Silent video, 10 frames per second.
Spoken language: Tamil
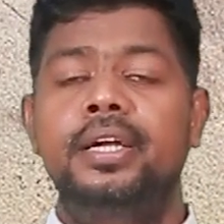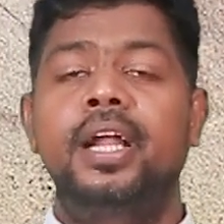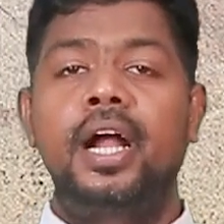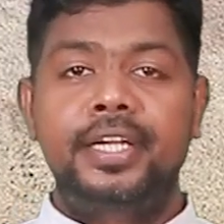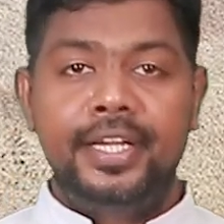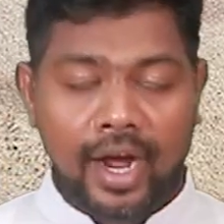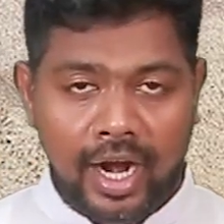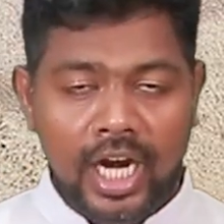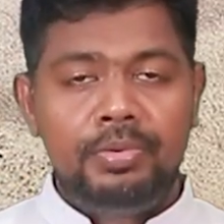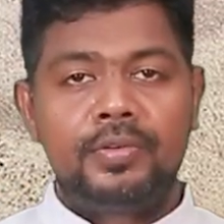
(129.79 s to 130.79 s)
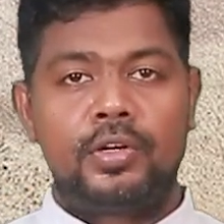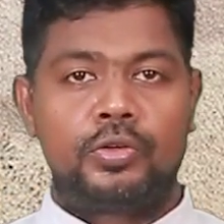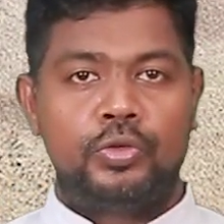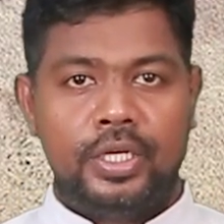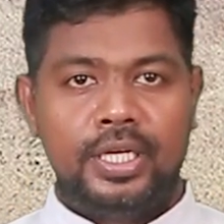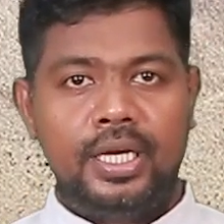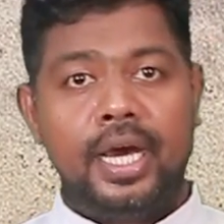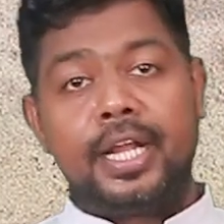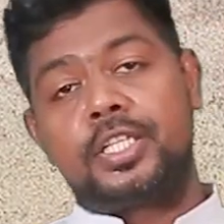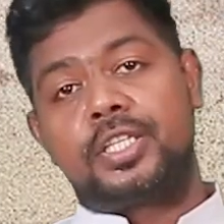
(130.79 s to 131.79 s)
நாட்டை ஆளுபவர்கள் கூட
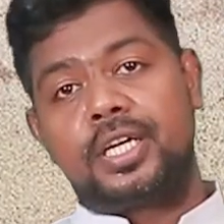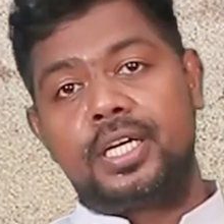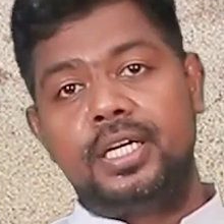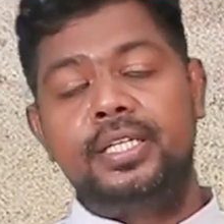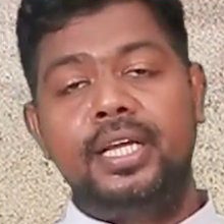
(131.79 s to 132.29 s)
அரசர்கள்